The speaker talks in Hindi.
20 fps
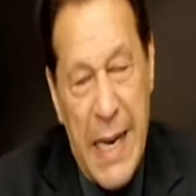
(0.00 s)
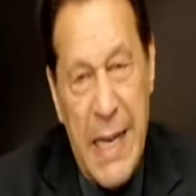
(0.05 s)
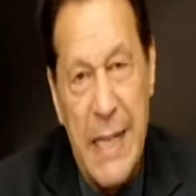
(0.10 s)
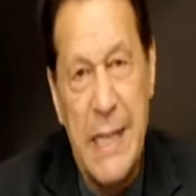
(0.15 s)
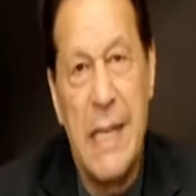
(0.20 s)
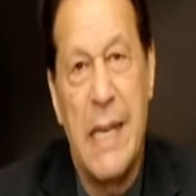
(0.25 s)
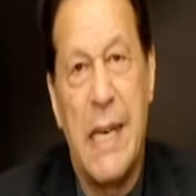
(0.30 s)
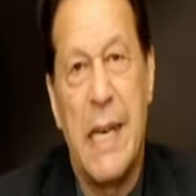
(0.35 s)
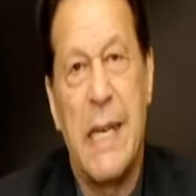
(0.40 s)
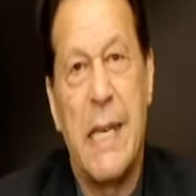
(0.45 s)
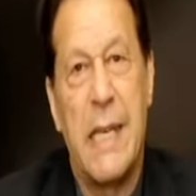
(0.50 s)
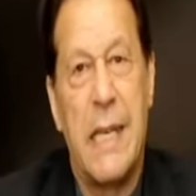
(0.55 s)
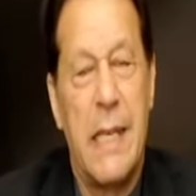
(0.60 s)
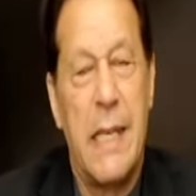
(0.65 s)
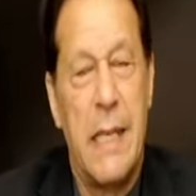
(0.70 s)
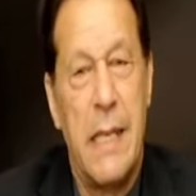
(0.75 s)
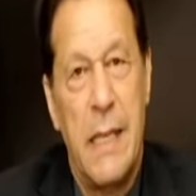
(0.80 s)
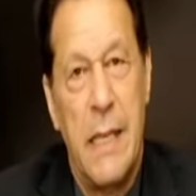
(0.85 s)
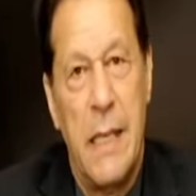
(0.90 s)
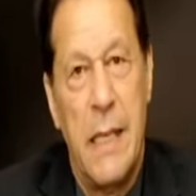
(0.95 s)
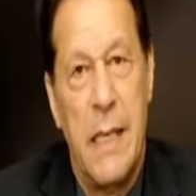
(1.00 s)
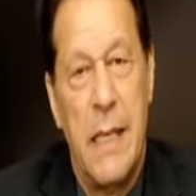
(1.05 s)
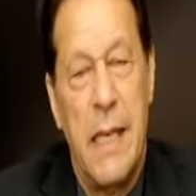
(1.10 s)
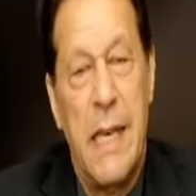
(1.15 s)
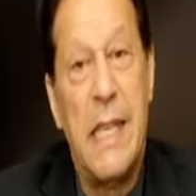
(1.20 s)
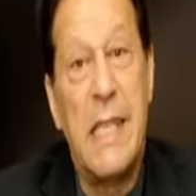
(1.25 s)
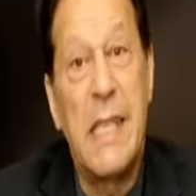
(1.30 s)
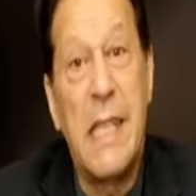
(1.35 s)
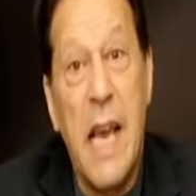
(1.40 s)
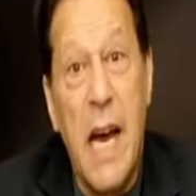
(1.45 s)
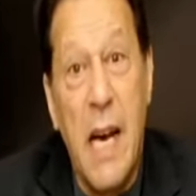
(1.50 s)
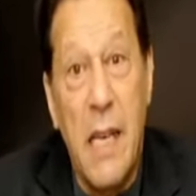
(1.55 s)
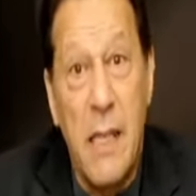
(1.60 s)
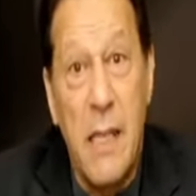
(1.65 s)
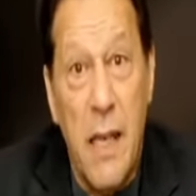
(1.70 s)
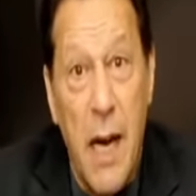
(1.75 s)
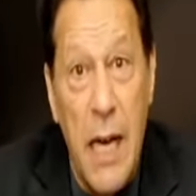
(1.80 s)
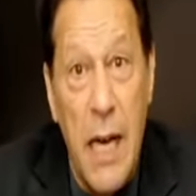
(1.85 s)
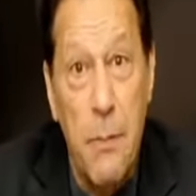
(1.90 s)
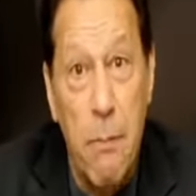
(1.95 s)
आगे जाके इसके
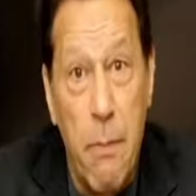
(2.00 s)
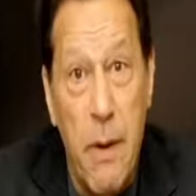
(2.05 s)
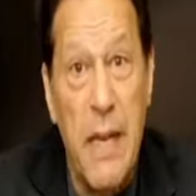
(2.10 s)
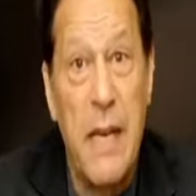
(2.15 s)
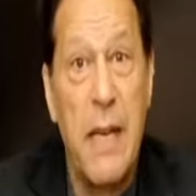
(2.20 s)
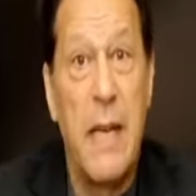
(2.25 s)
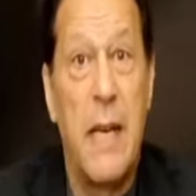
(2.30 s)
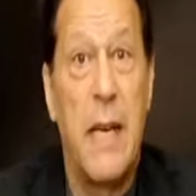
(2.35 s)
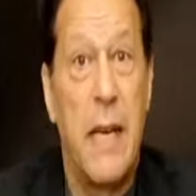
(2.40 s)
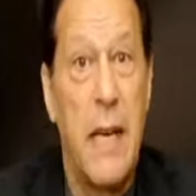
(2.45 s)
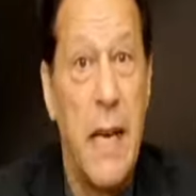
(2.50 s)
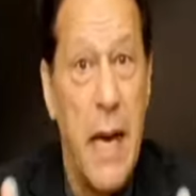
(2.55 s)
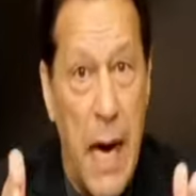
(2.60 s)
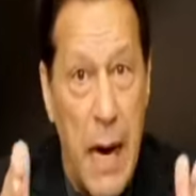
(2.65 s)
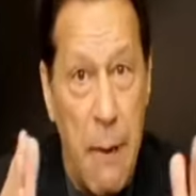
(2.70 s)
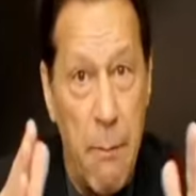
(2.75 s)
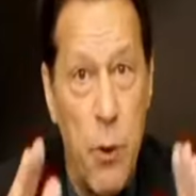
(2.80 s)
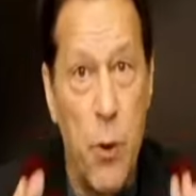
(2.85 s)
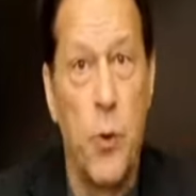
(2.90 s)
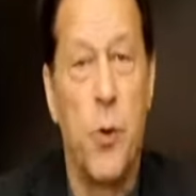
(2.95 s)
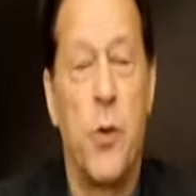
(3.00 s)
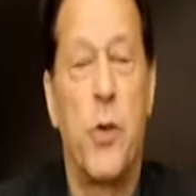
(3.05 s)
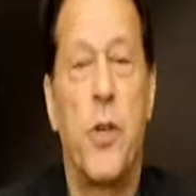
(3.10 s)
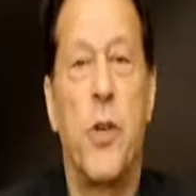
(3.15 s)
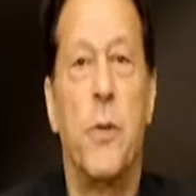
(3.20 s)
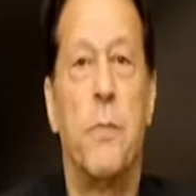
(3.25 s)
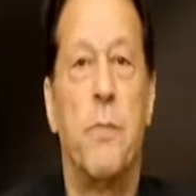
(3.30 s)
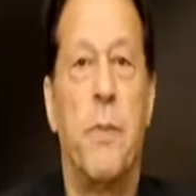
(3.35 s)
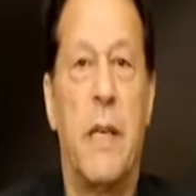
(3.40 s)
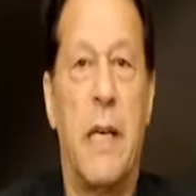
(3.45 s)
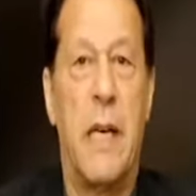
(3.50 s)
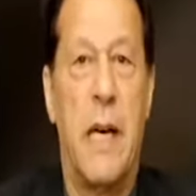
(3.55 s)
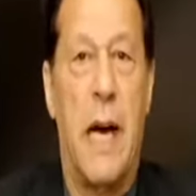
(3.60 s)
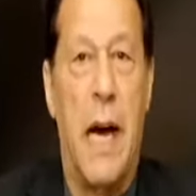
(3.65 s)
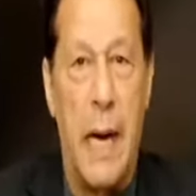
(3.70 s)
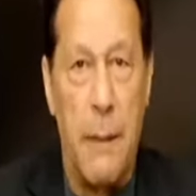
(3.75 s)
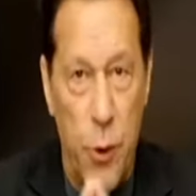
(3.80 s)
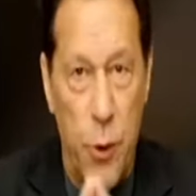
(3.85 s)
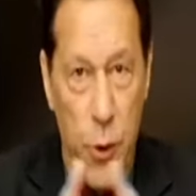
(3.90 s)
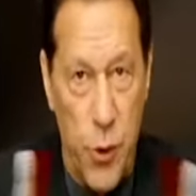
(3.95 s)
असरात पड़ने लगे हैं आम लोगों के ऊपर
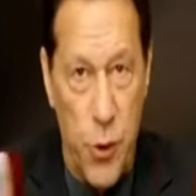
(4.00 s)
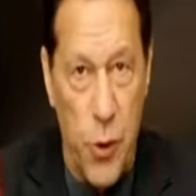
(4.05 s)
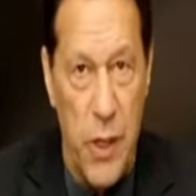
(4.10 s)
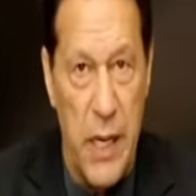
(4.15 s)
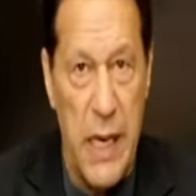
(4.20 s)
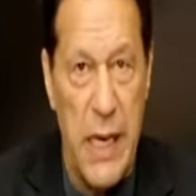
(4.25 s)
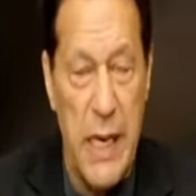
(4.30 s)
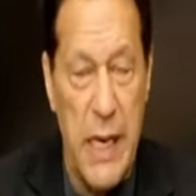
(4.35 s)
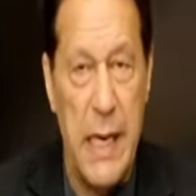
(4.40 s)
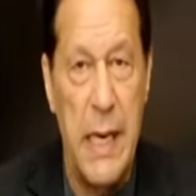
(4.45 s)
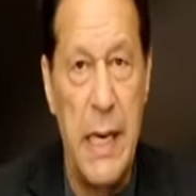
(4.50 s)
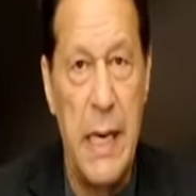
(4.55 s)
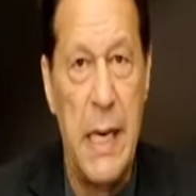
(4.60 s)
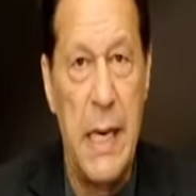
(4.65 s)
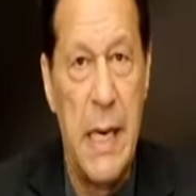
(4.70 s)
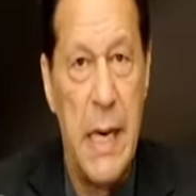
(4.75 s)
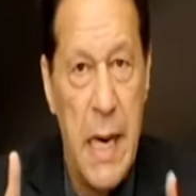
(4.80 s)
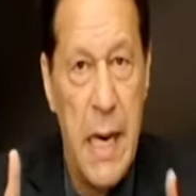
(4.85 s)
आप जो सुन रहे हैं